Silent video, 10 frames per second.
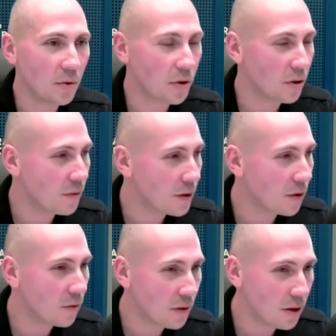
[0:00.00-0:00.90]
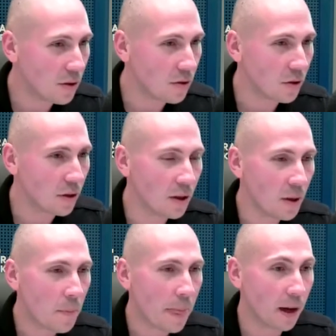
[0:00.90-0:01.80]
albo środowisko rówieśnicze,
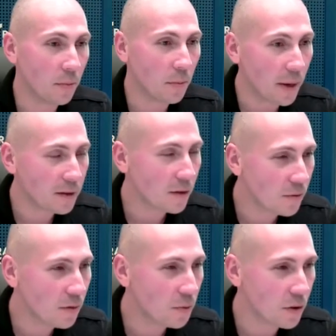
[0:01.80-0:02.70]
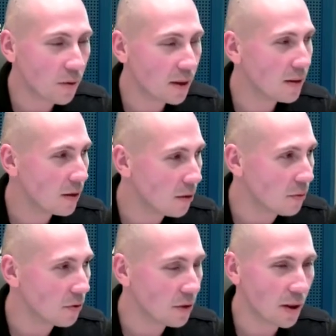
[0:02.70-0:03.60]
albo bardzo zły przykład z
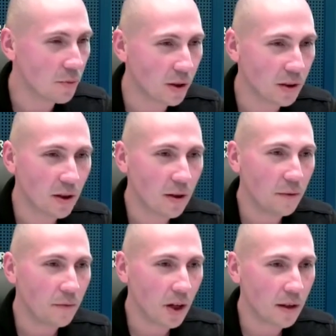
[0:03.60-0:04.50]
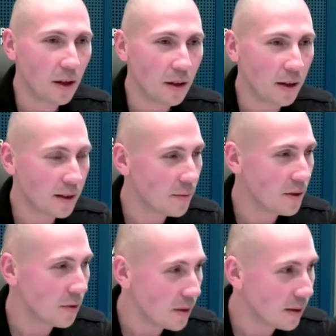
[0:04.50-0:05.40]
domu, czyli na przykład wsiada
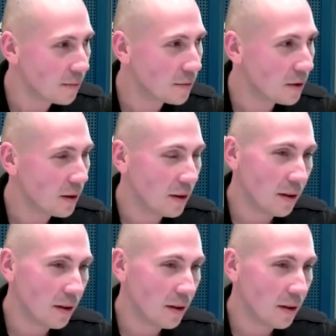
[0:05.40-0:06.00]
razem z ojcem,